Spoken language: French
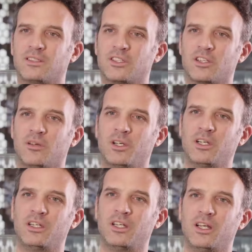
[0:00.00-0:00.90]
Saint-Germain.
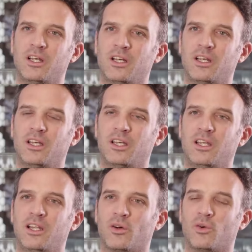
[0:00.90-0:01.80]
Et, et,
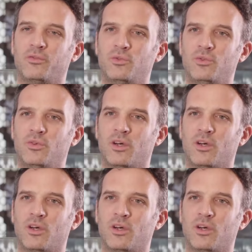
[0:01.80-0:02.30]
il est revenu